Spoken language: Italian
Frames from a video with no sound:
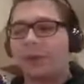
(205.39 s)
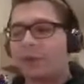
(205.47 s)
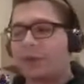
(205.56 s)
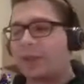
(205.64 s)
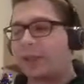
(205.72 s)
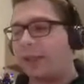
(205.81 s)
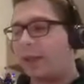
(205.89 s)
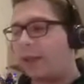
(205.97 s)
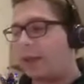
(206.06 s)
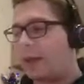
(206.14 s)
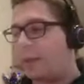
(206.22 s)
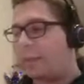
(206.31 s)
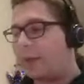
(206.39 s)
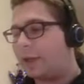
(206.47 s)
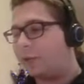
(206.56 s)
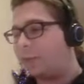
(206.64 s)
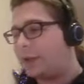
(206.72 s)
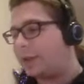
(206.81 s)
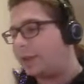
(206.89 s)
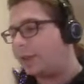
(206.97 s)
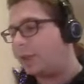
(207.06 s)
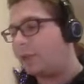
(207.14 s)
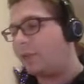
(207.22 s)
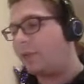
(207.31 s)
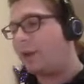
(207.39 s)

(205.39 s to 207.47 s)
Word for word: cosa che a me non piace tantissimo